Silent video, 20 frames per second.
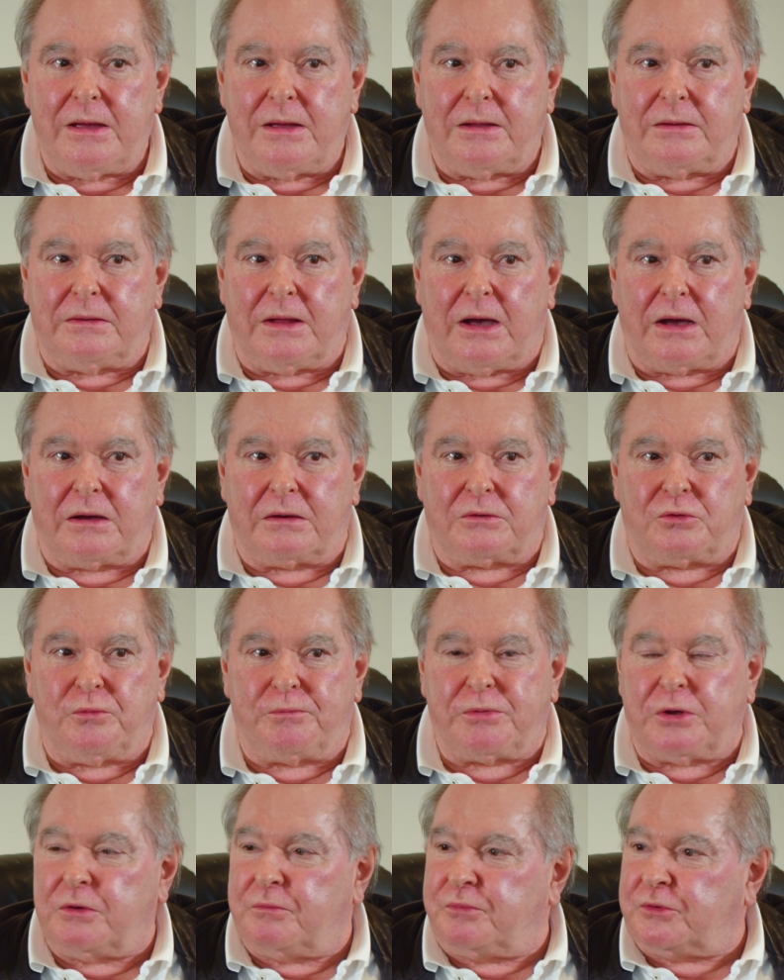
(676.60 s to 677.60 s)
na
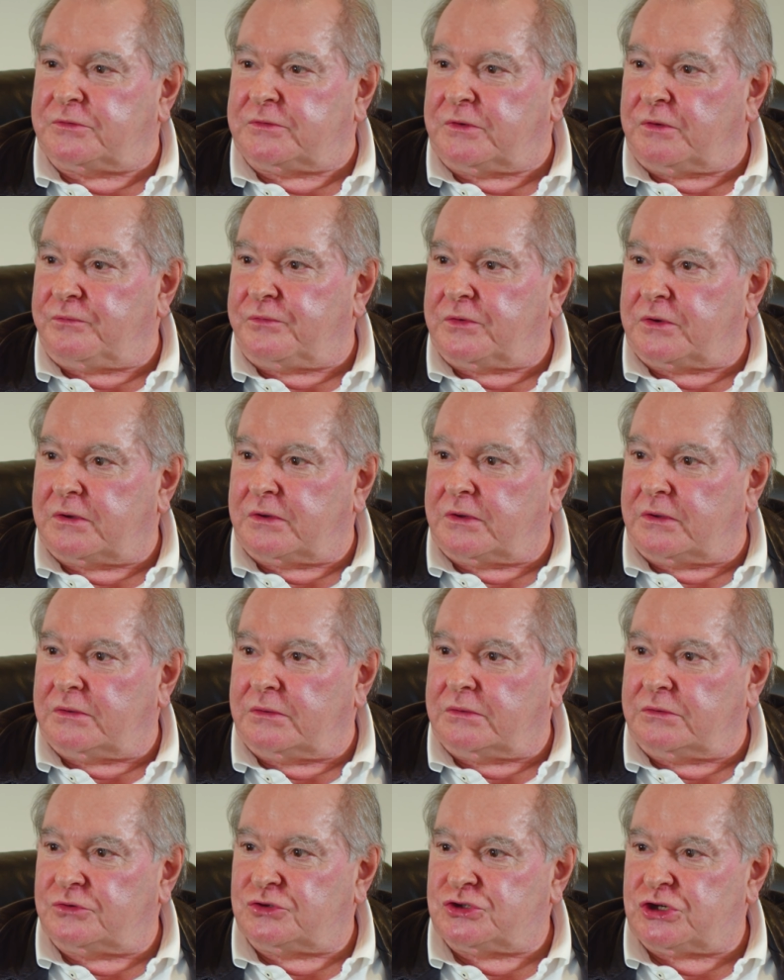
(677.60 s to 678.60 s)
kupienie podstawowych
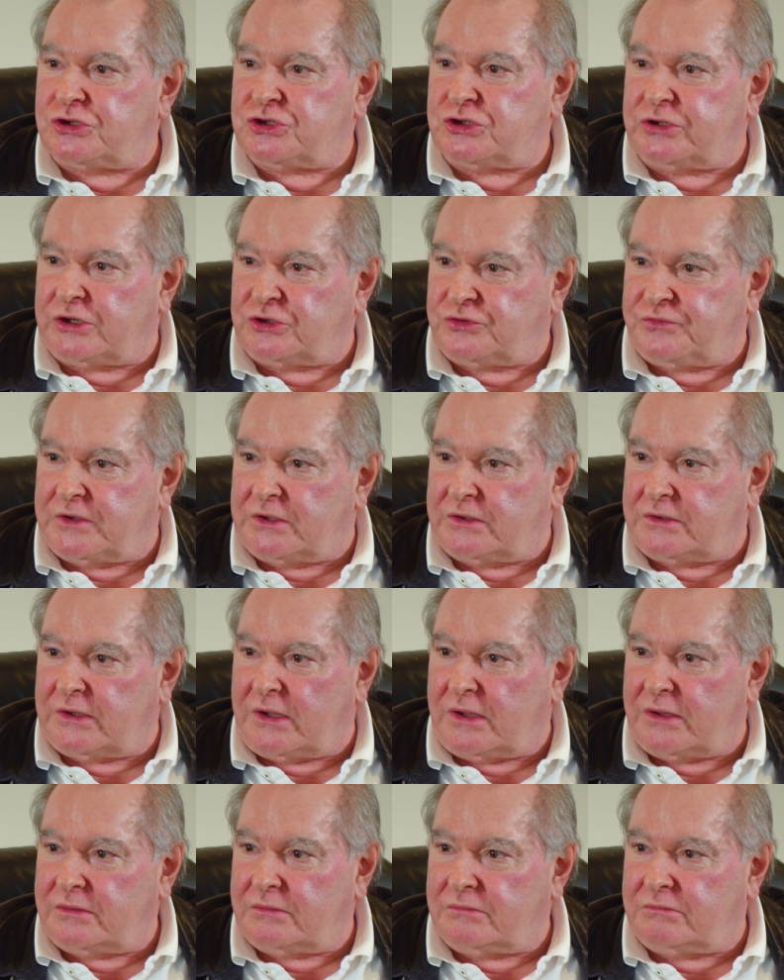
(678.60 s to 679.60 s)
e, rzeczy na
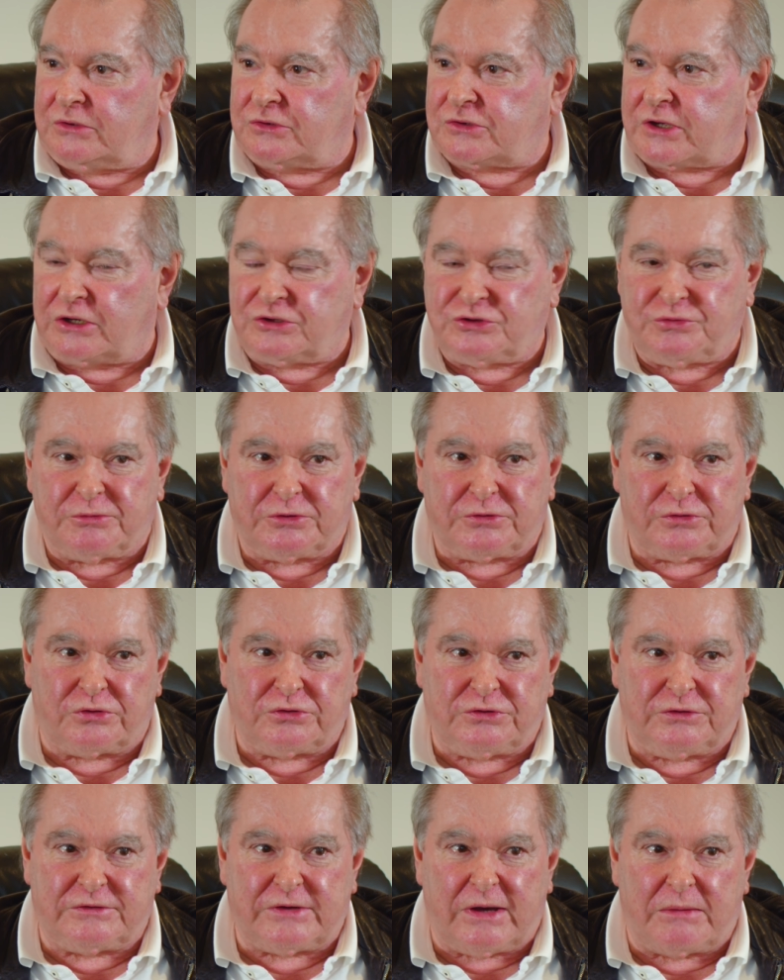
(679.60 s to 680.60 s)
święta. Mieszkaliśmy z
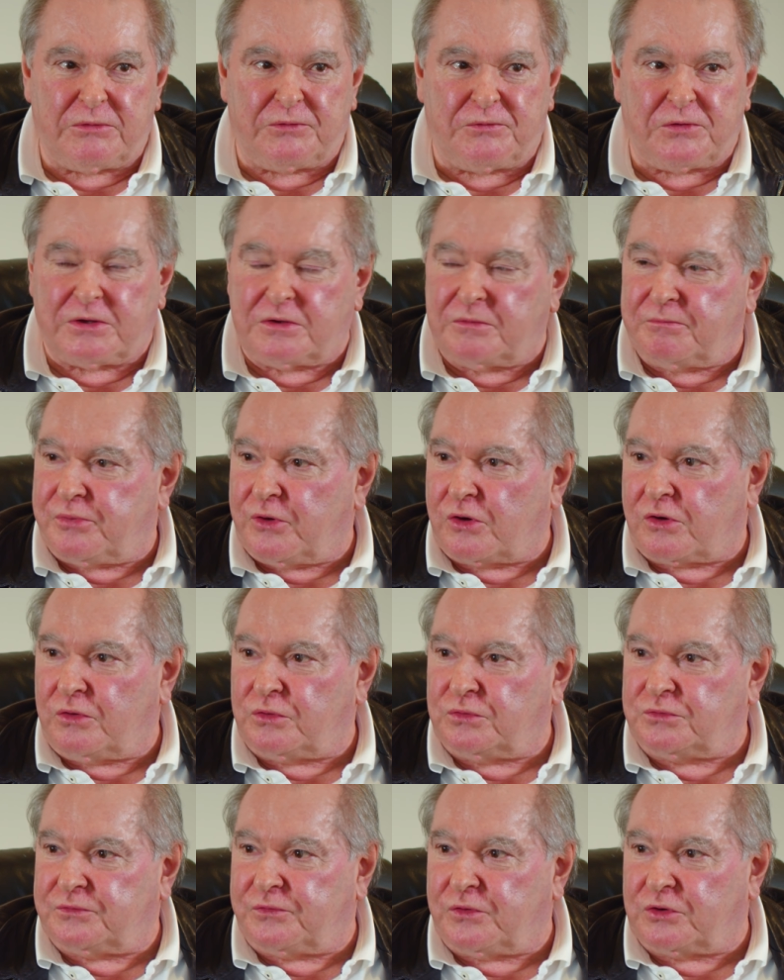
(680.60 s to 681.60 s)
rodzicami w jednym
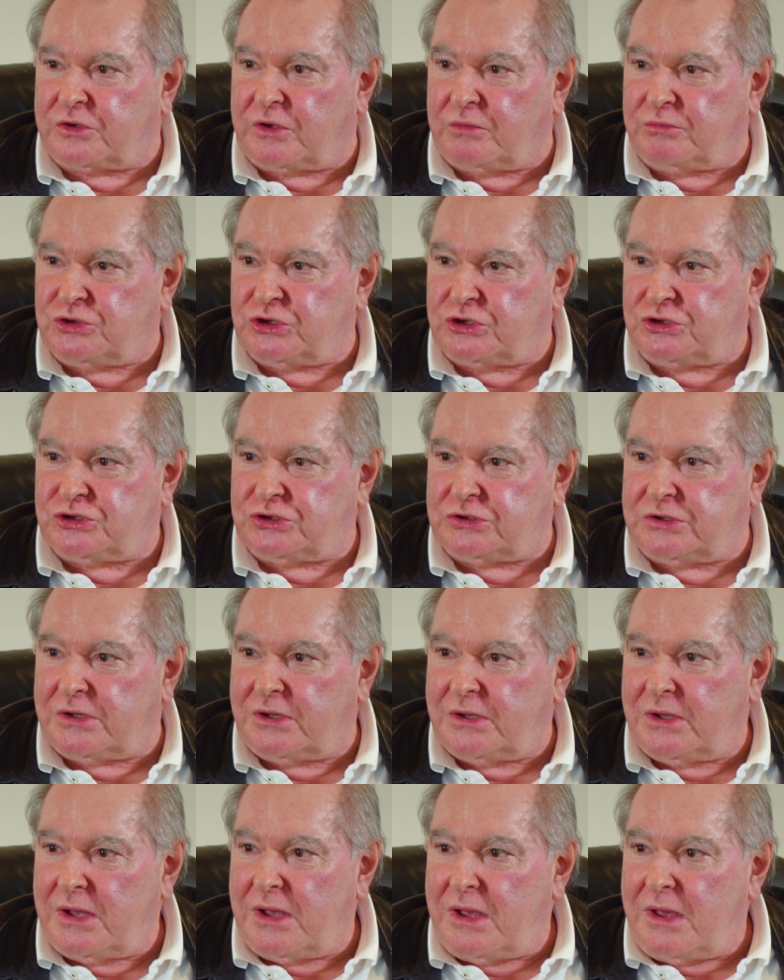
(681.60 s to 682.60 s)
pokoju z dwojgiem dzieci
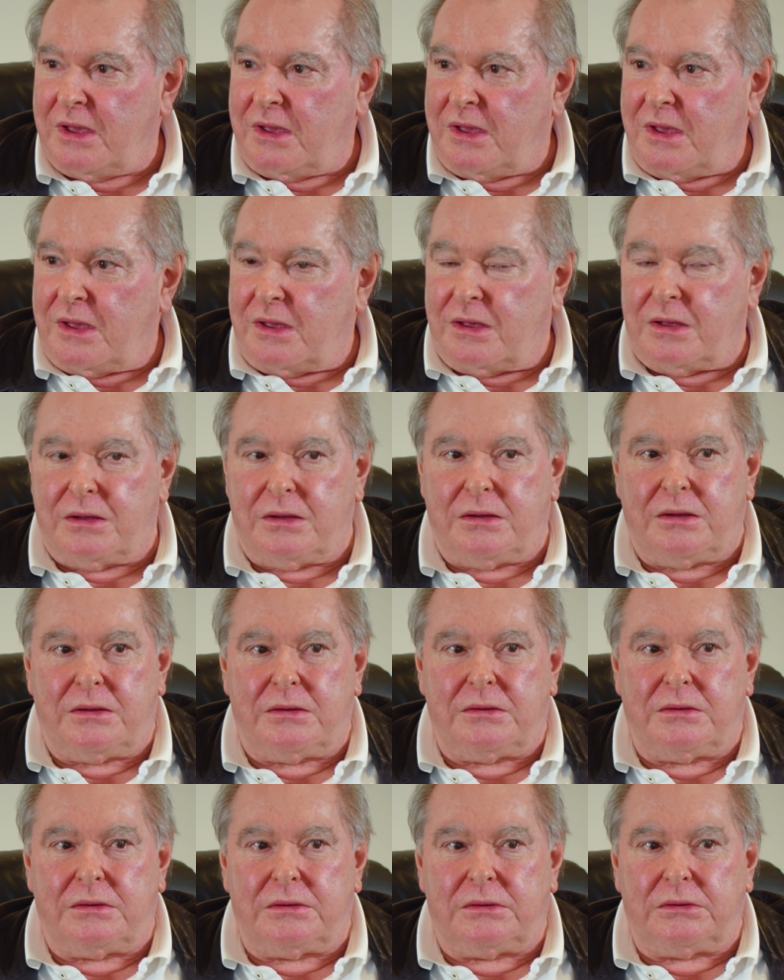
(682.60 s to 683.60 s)
e,
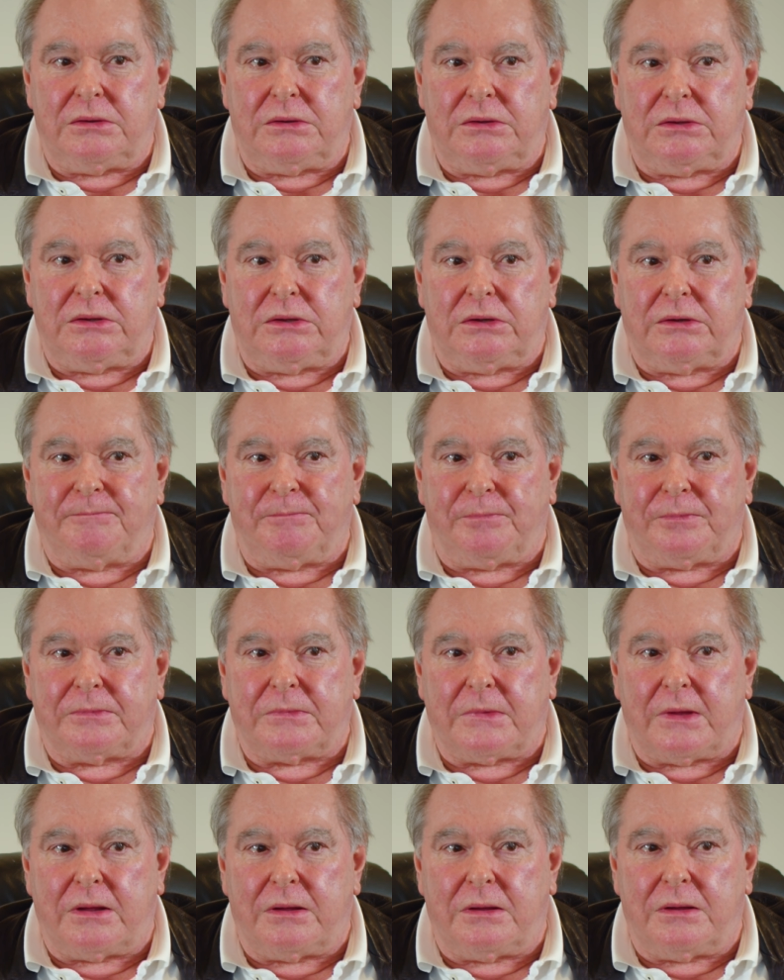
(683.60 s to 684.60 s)
i
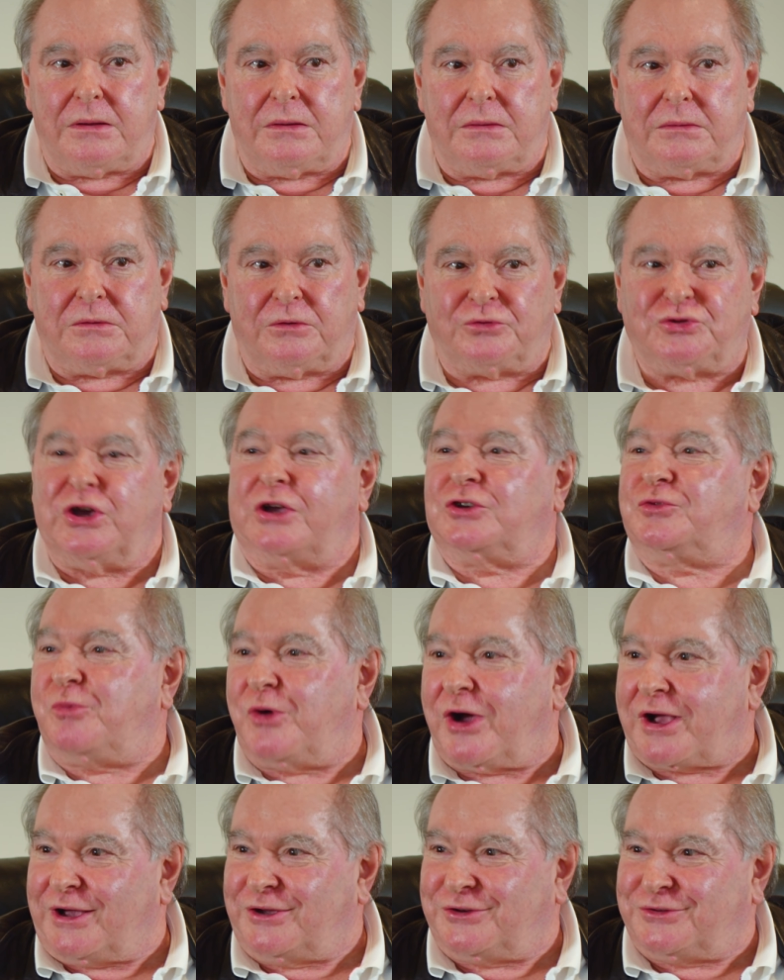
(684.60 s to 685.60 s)
to się aż
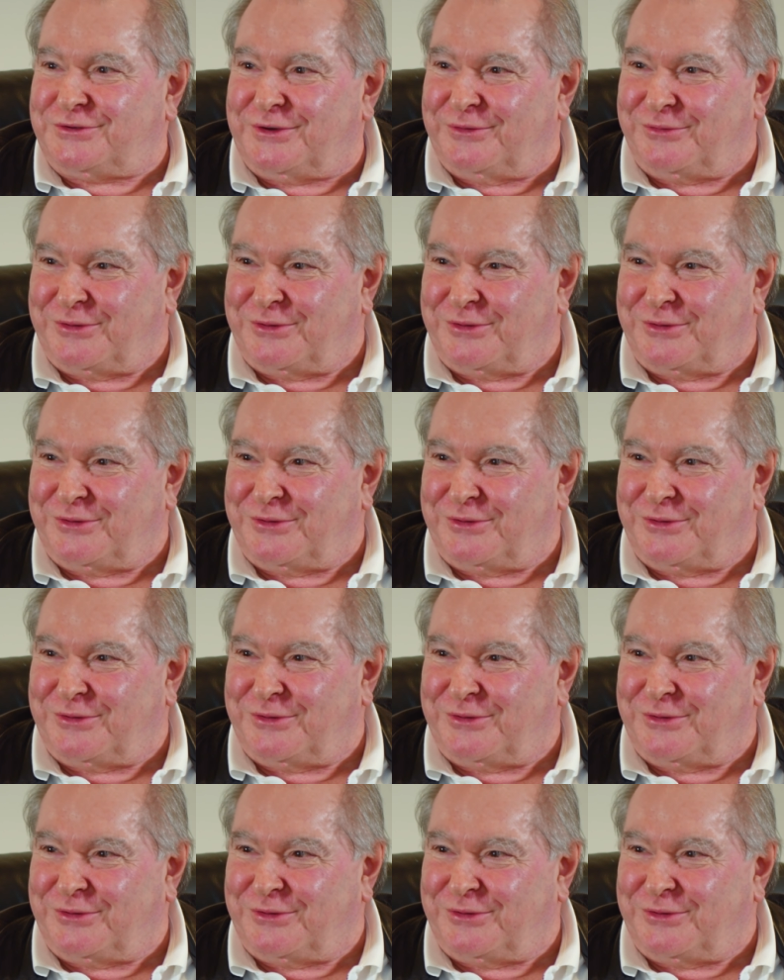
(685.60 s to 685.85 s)
płakać chce,